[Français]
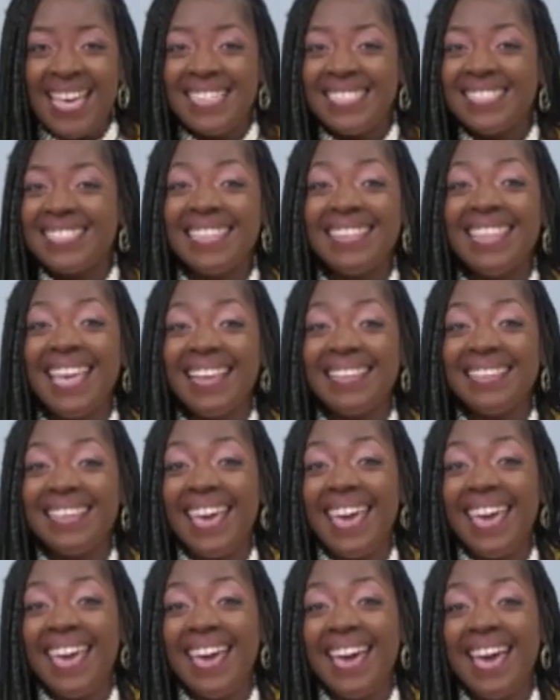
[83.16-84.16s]
Cette
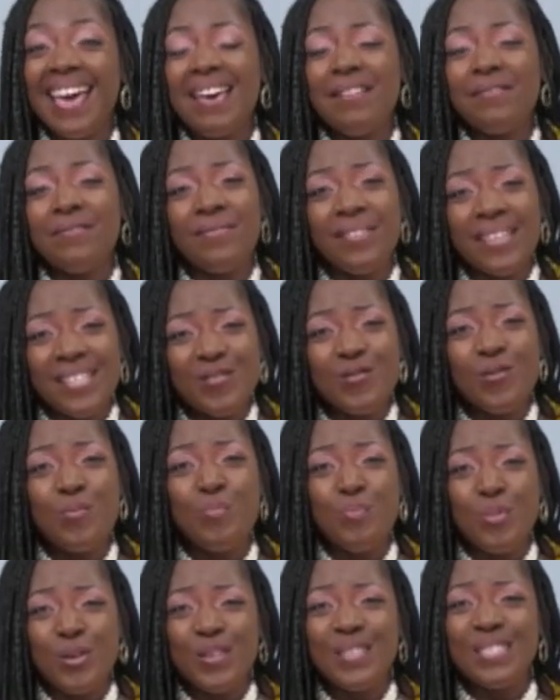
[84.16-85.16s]
dernière fait son
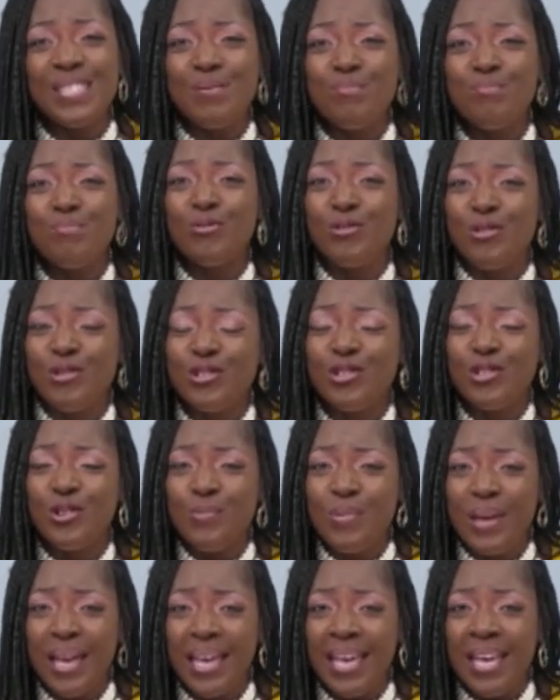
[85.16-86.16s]
petit bout de
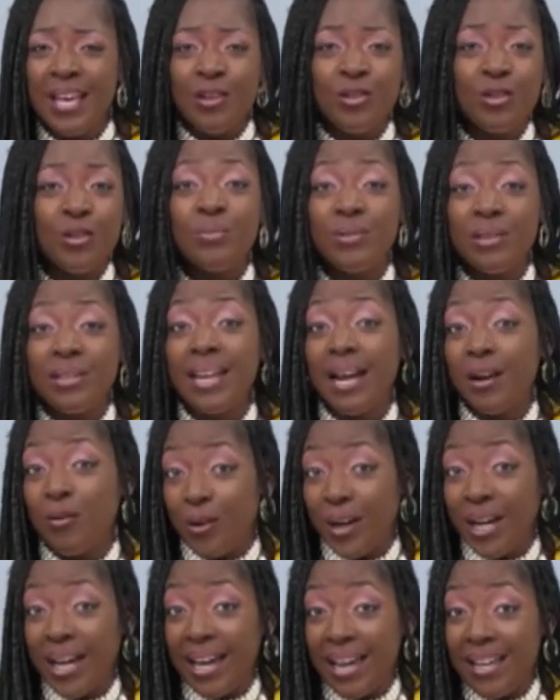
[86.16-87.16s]
chemin depuis la
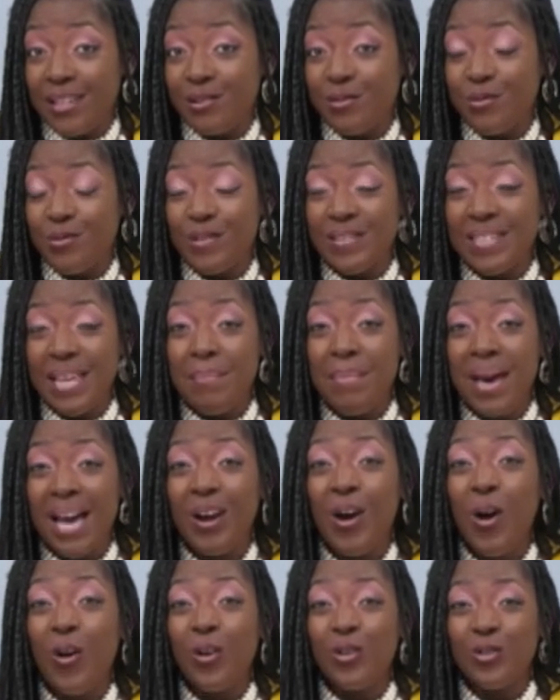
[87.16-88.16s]
création de sa
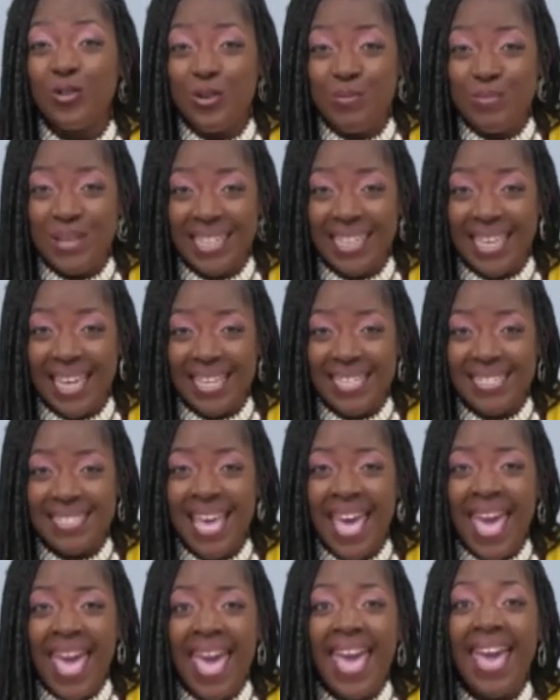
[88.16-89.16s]
marque en 2015.
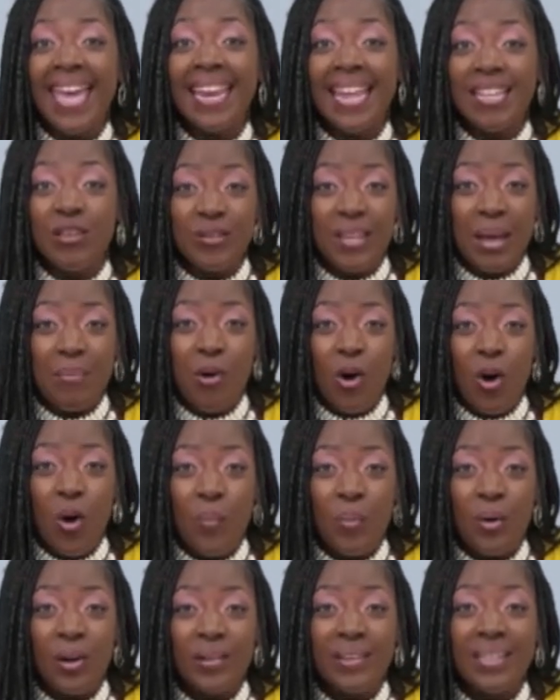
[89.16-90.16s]
Elle a notamment
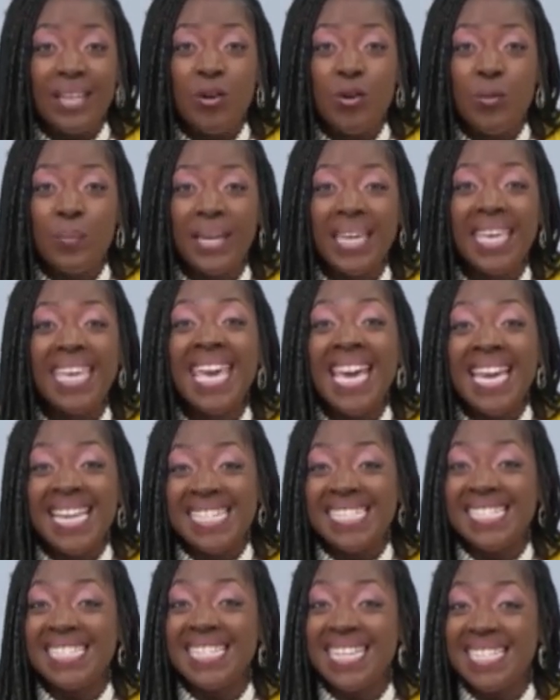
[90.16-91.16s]
remporté le prix
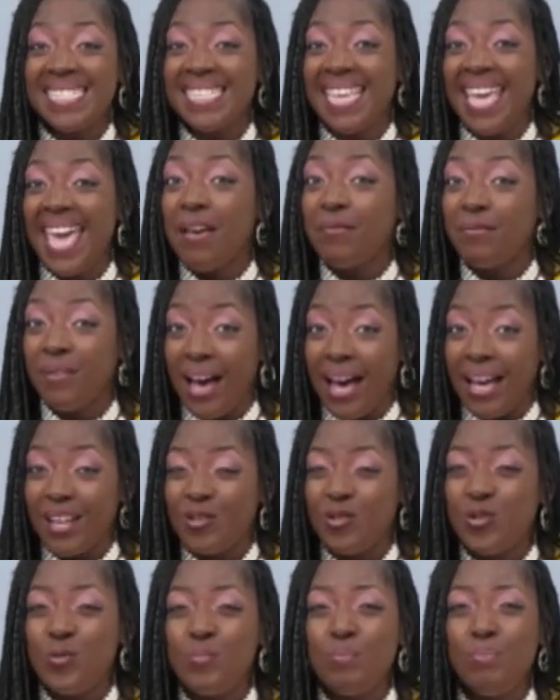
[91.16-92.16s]

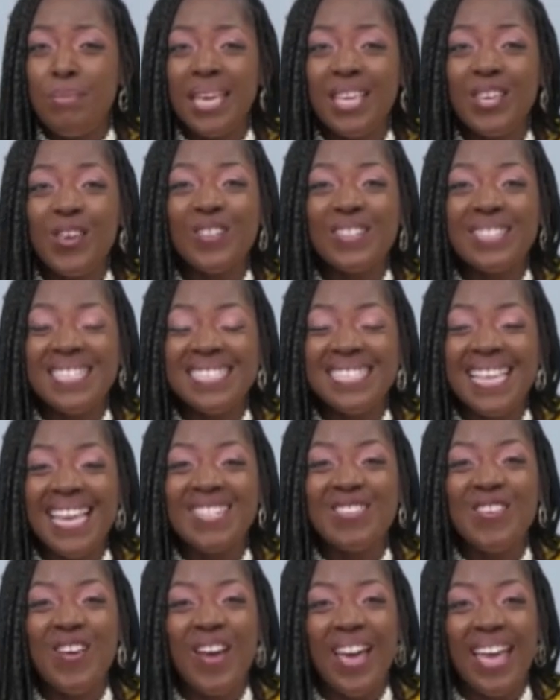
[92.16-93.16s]
GCFA du meilleur
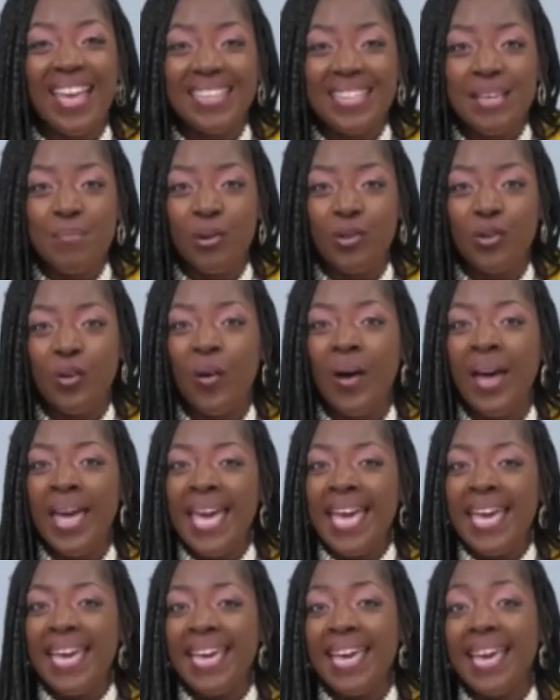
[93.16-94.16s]
designer indépendant
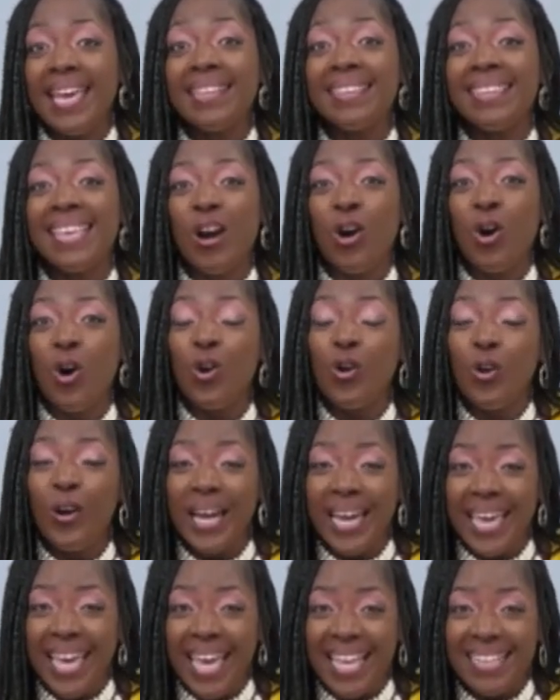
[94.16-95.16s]
et a été
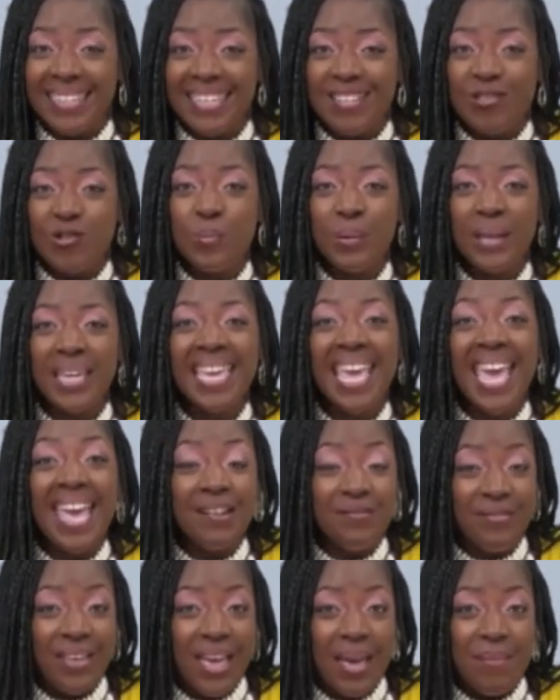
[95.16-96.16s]
coloréate du prix
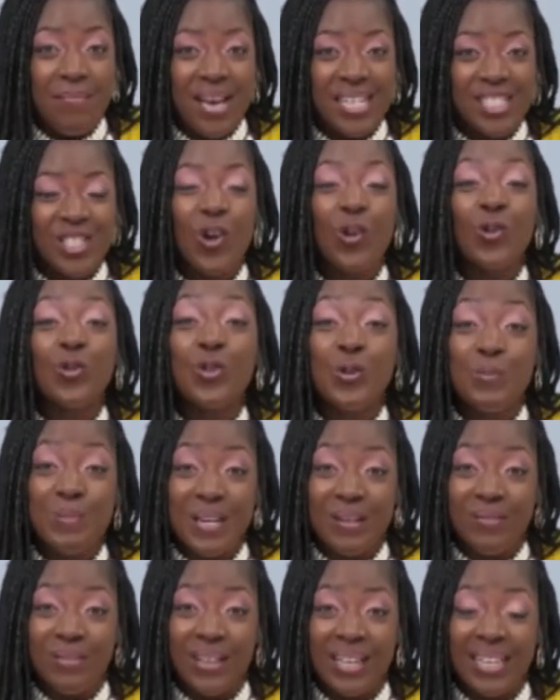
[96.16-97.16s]
LVMH en
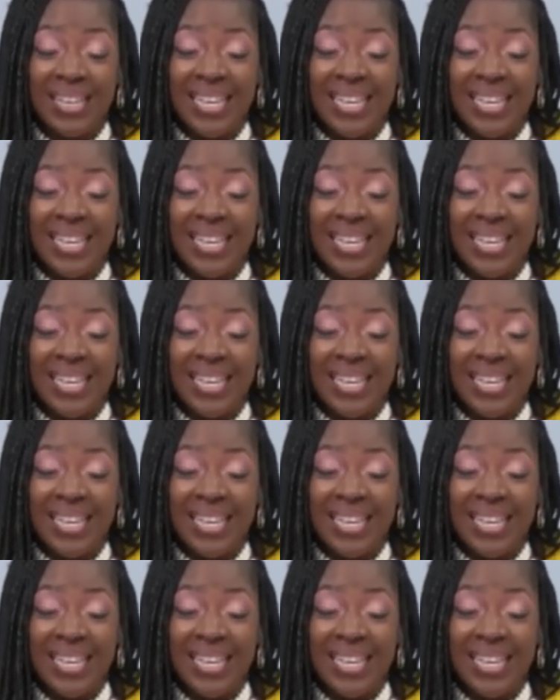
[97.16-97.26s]
2020.